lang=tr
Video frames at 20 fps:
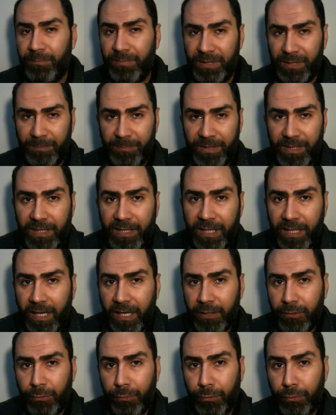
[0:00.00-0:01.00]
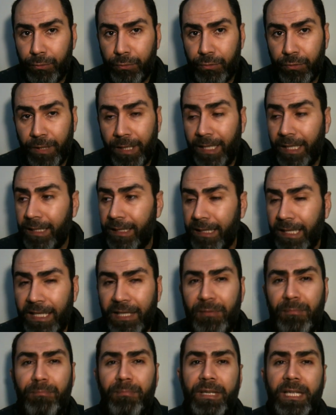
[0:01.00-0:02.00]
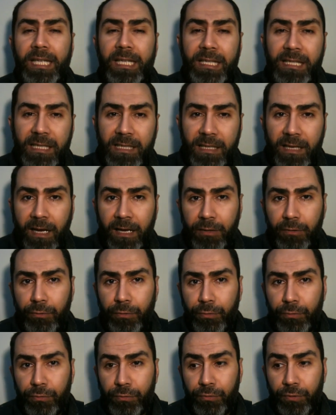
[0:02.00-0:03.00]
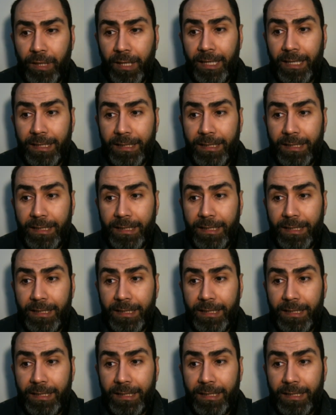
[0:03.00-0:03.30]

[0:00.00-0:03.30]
bir bilgi arıyoruz? Neyin bilgisini arıyoruz?